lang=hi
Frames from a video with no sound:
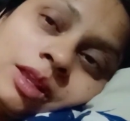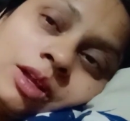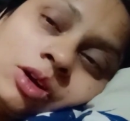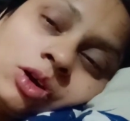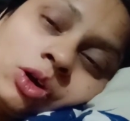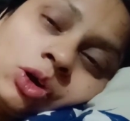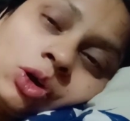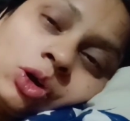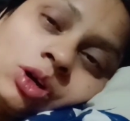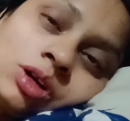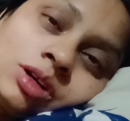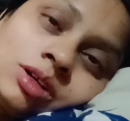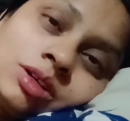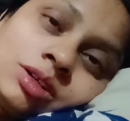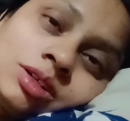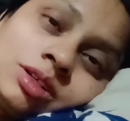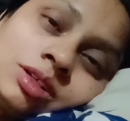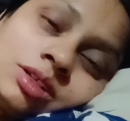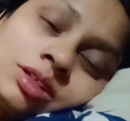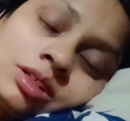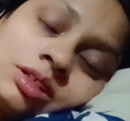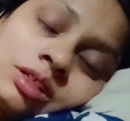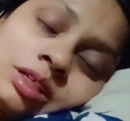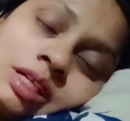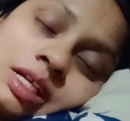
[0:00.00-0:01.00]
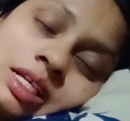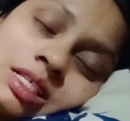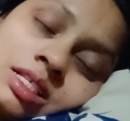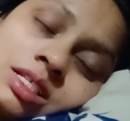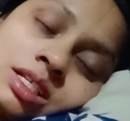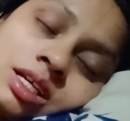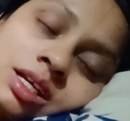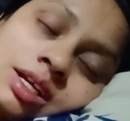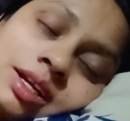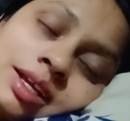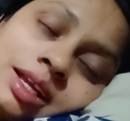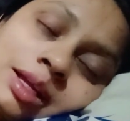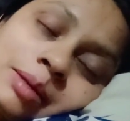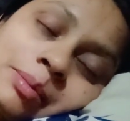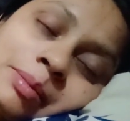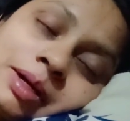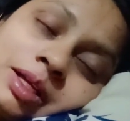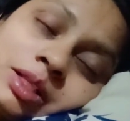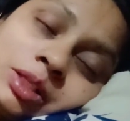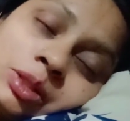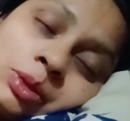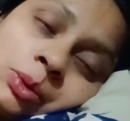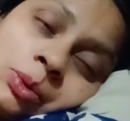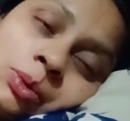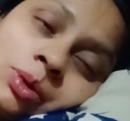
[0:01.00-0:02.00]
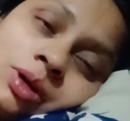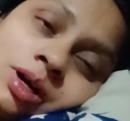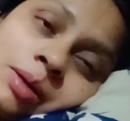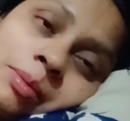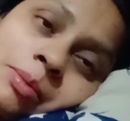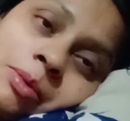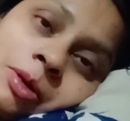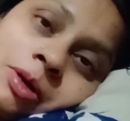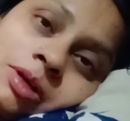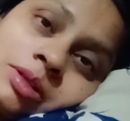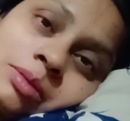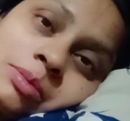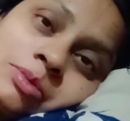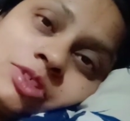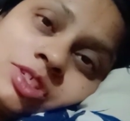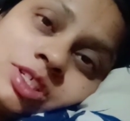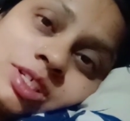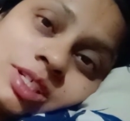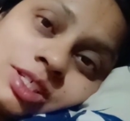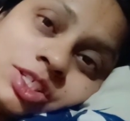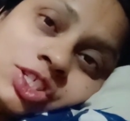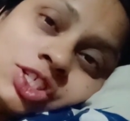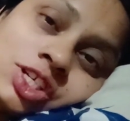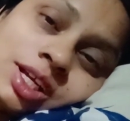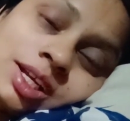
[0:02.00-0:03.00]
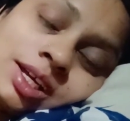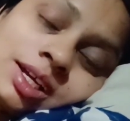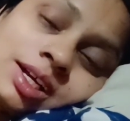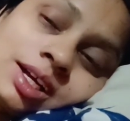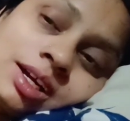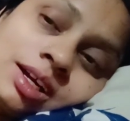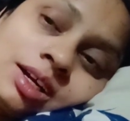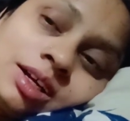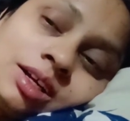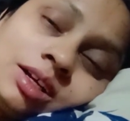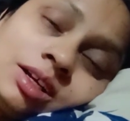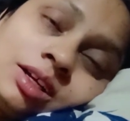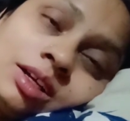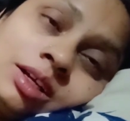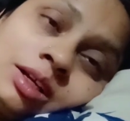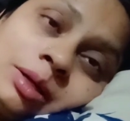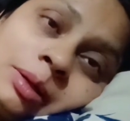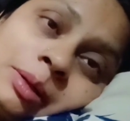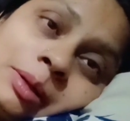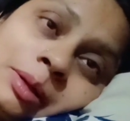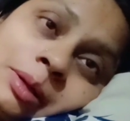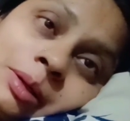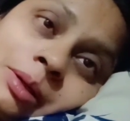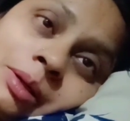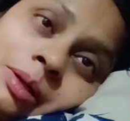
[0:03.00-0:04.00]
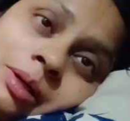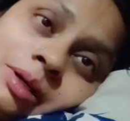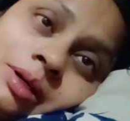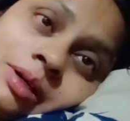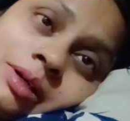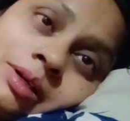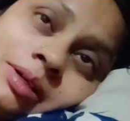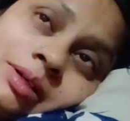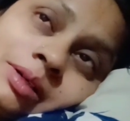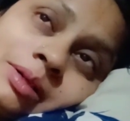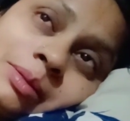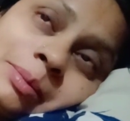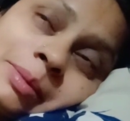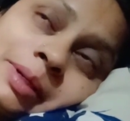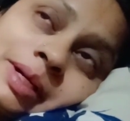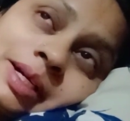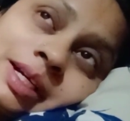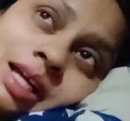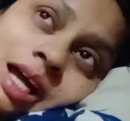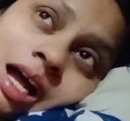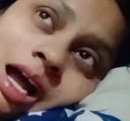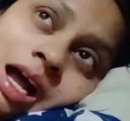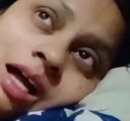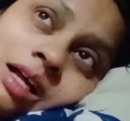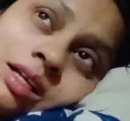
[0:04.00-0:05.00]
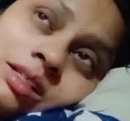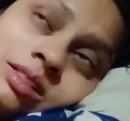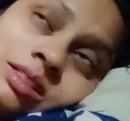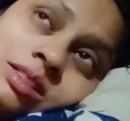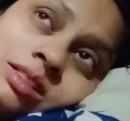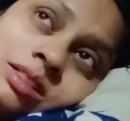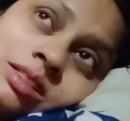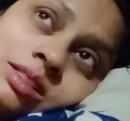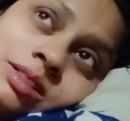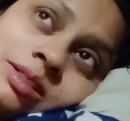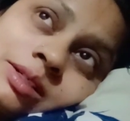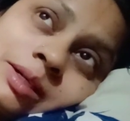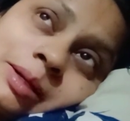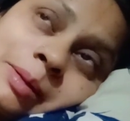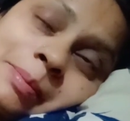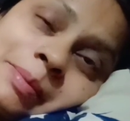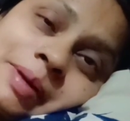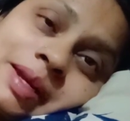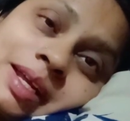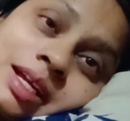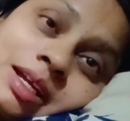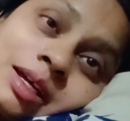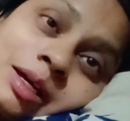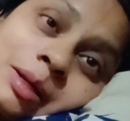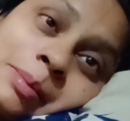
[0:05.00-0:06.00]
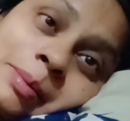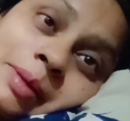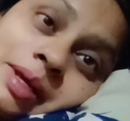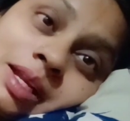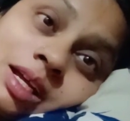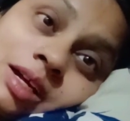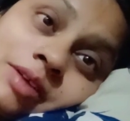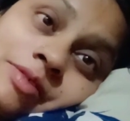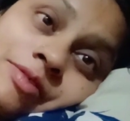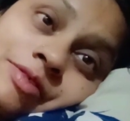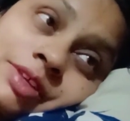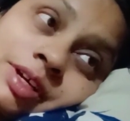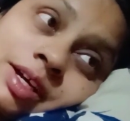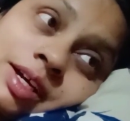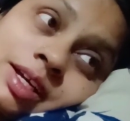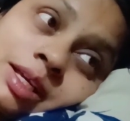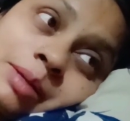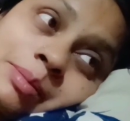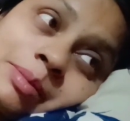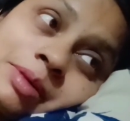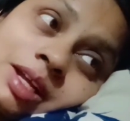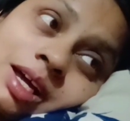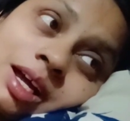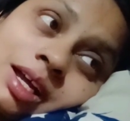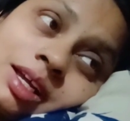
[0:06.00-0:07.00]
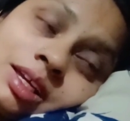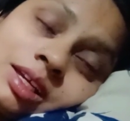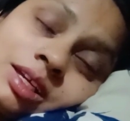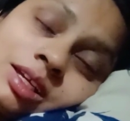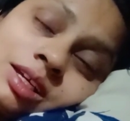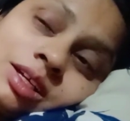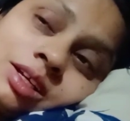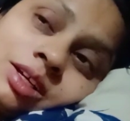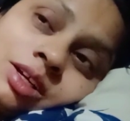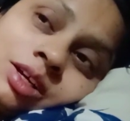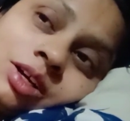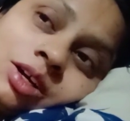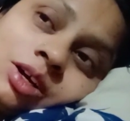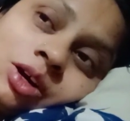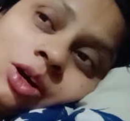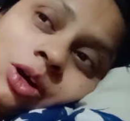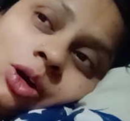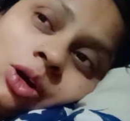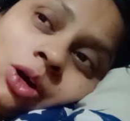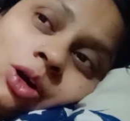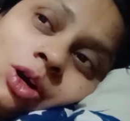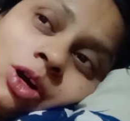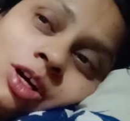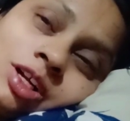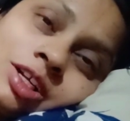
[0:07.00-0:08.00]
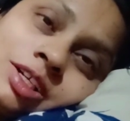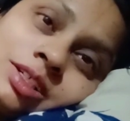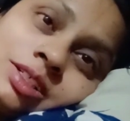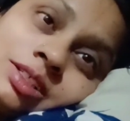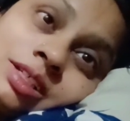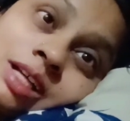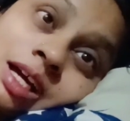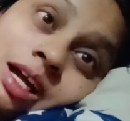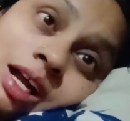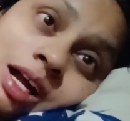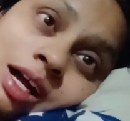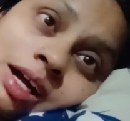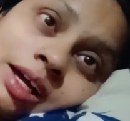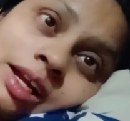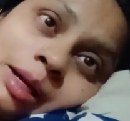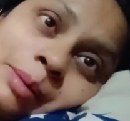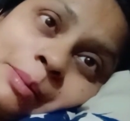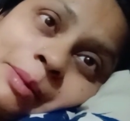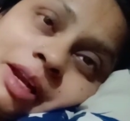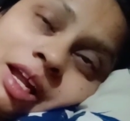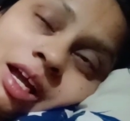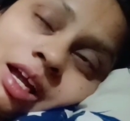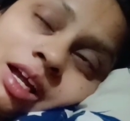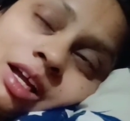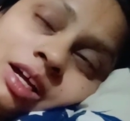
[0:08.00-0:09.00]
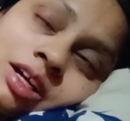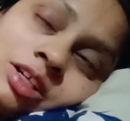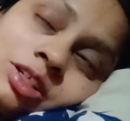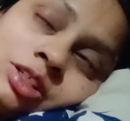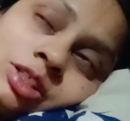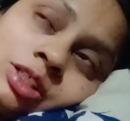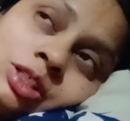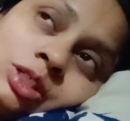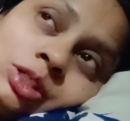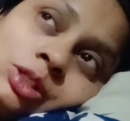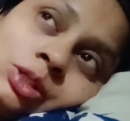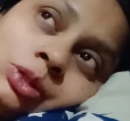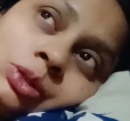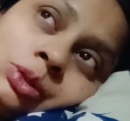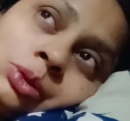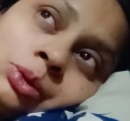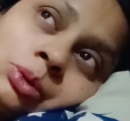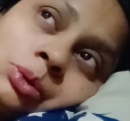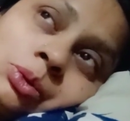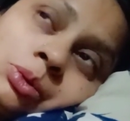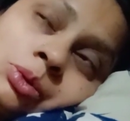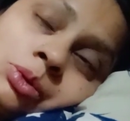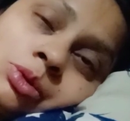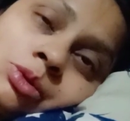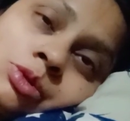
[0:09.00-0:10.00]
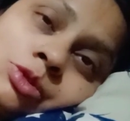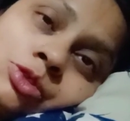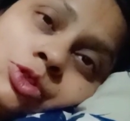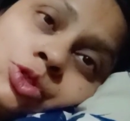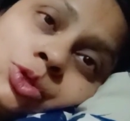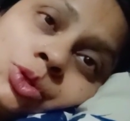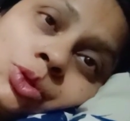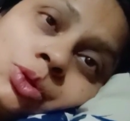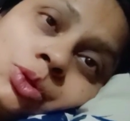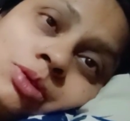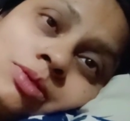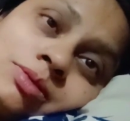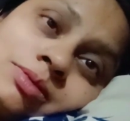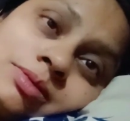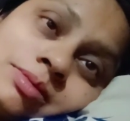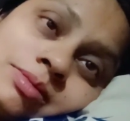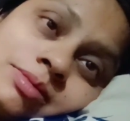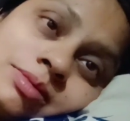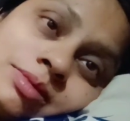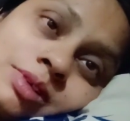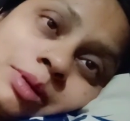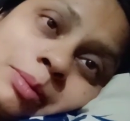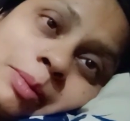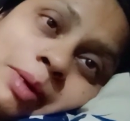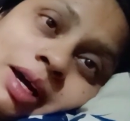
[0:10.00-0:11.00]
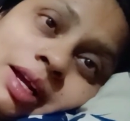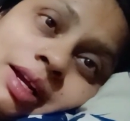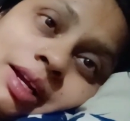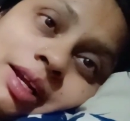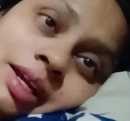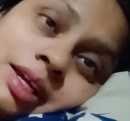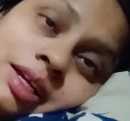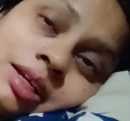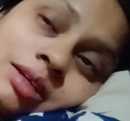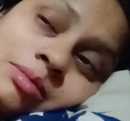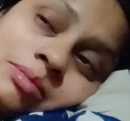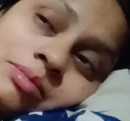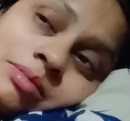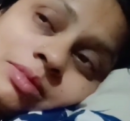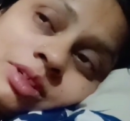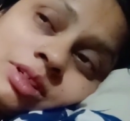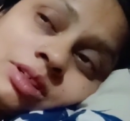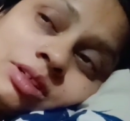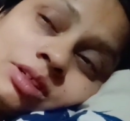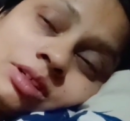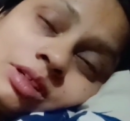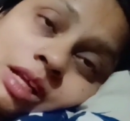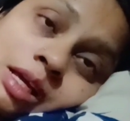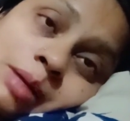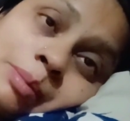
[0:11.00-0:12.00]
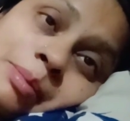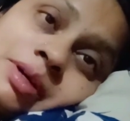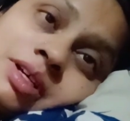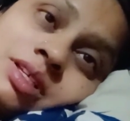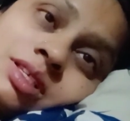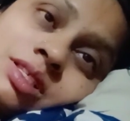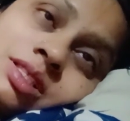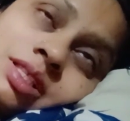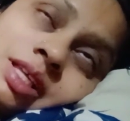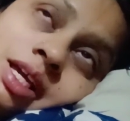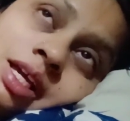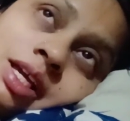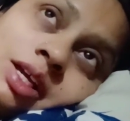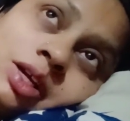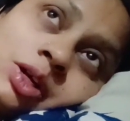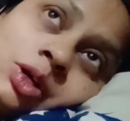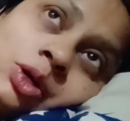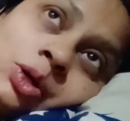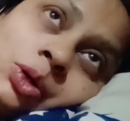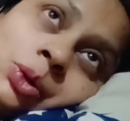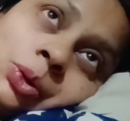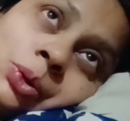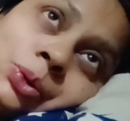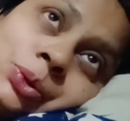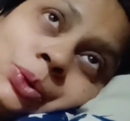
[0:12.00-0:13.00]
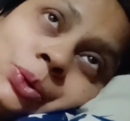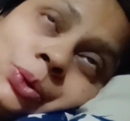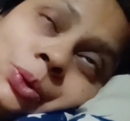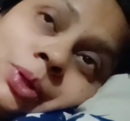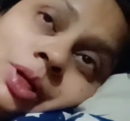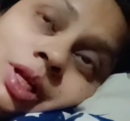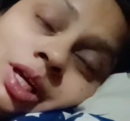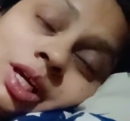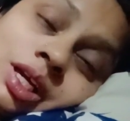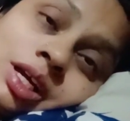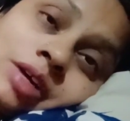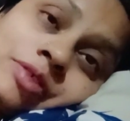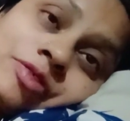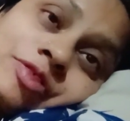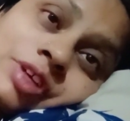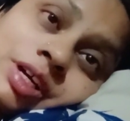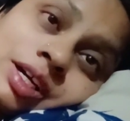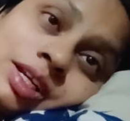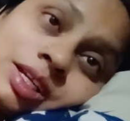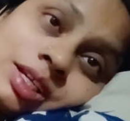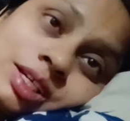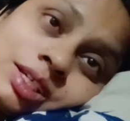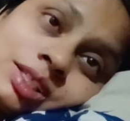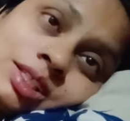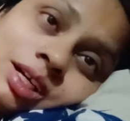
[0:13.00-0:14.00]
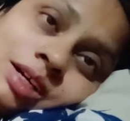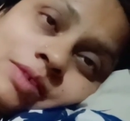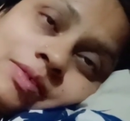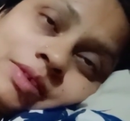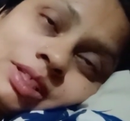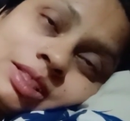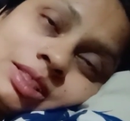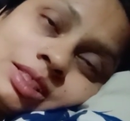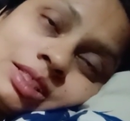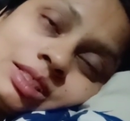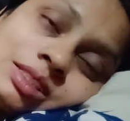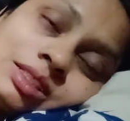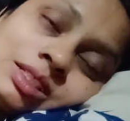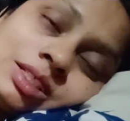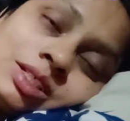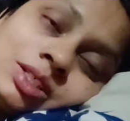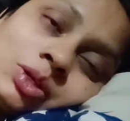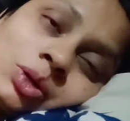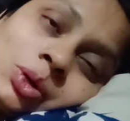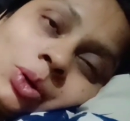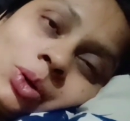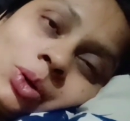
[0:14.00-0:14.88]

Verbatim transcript: और रेस्ट uh, करने के बाद थोड़ा बहुत मुझे अच्छा लगा बट uh, आज हमने घर में ना अफ्तारी बनाई और ना खाना बनाया तो जो हमारे नेबर्स थे उन्होंने अफतारी की दावत दी थी और